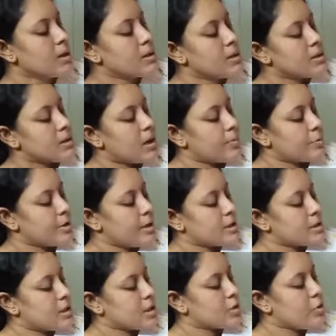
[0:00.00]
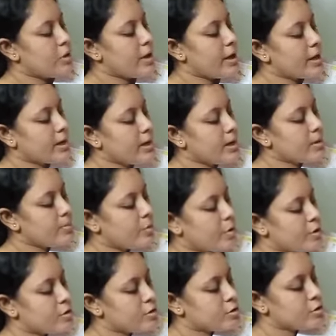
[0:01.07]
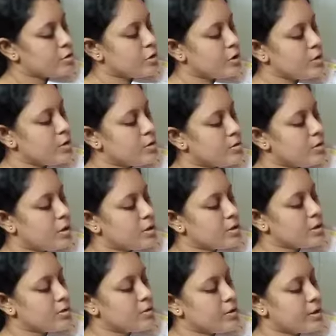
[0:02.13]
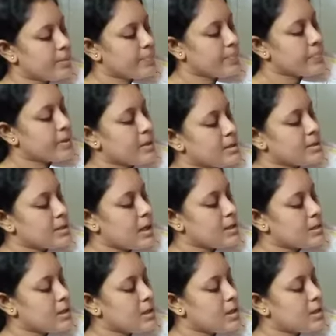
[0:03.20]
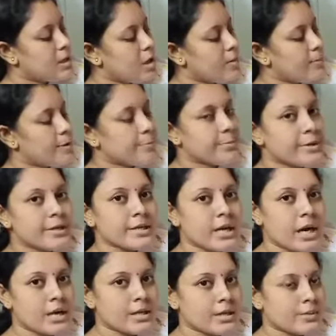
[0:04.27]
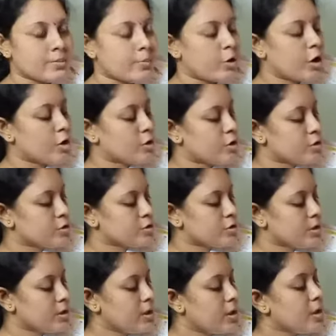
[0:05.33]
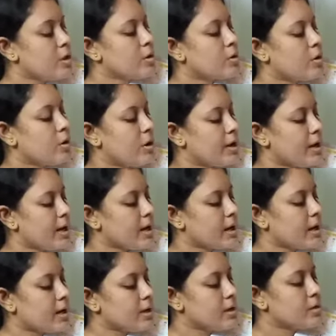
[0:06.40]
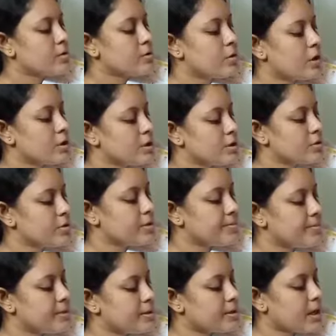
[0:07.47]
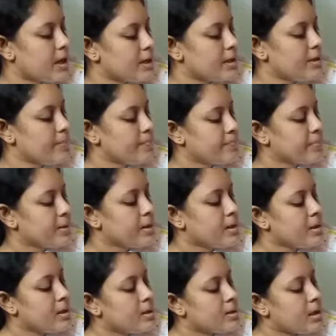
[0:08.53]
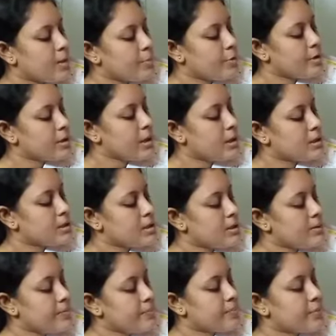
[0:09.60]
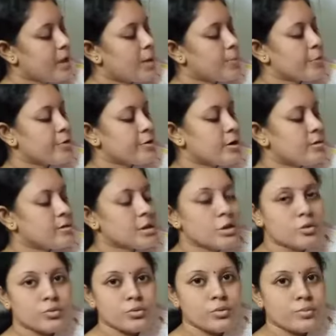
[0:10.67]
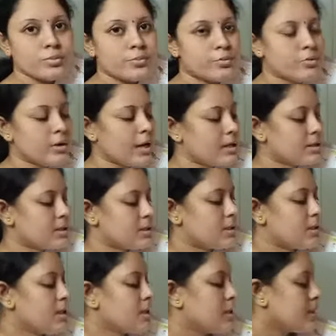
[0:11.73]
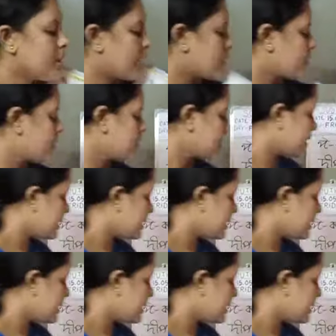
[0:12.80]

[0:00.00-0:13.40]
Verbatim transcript: তারপরে আছে ক্ষয়াকার ভয়হস্যই রয় দীর্ঘই সাজিয়ে লিখলে হবে ভিখারি ভয়হস্যই ক্ষয়াকার রয় দীর্ঘই ভিখারি তারপরেটা আছে তারপরেটাও কিন্তু ভুল আছে দেখো কি